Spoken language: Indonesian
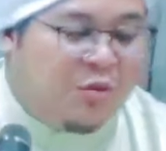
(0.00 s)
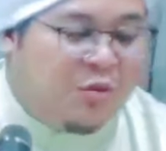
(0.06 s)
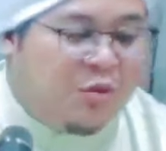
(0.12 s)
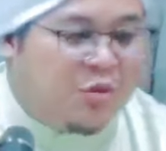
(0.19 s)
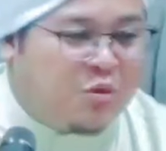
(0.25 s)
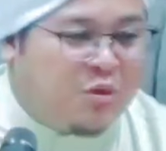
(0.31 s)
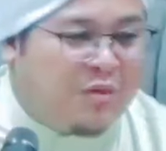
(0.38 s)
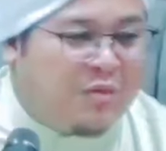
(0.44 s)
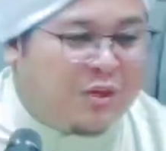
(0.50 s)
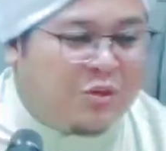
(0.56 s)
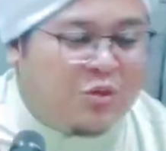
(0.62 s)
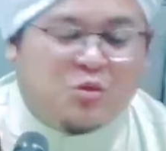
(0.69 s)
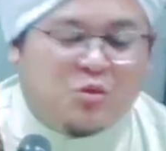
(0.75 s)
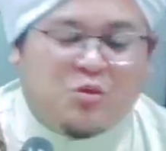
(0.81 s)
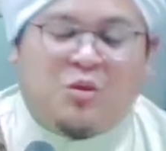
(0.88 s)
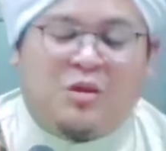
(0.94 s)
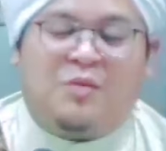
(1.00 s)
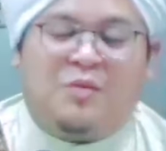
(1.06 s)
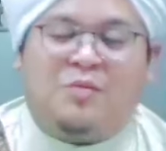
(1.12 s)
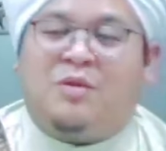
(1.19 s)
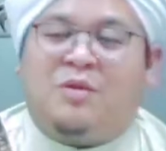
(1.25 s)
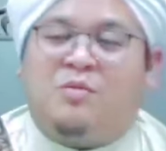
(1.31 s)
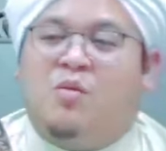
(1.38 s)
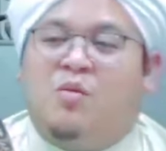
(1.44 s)
amun sudah masuk surga
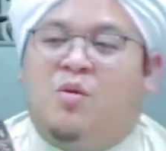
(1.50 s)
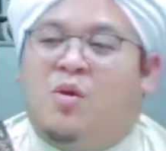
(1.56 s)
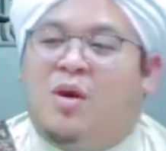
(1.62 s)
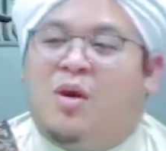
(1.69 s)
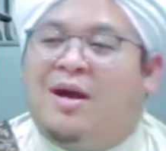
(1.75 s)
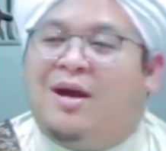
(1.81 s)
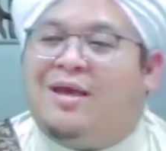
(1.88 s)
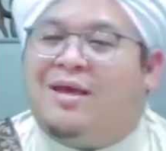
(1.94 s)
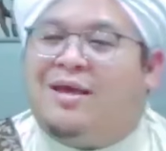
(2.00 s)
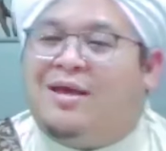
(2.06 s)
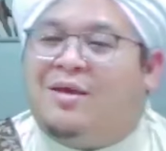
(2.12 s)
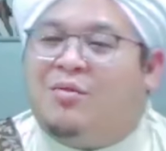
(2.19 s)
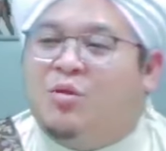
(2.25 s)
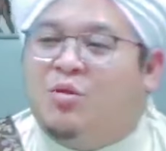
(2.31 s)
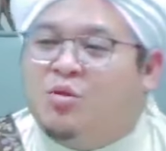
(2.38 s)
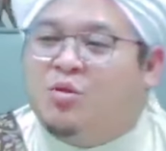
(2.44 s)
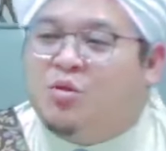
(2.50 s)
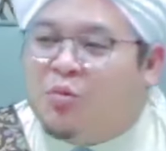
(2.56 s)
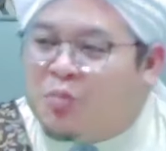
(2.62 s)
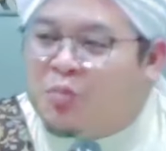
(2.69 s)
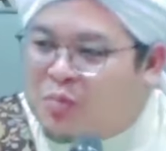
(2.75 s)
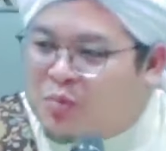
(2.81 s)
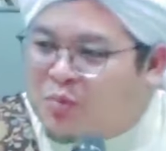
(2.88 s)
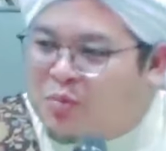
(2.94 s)
pian muha kayak Nabi Yusuf
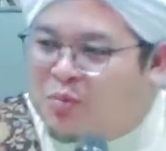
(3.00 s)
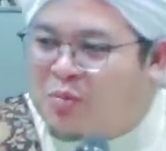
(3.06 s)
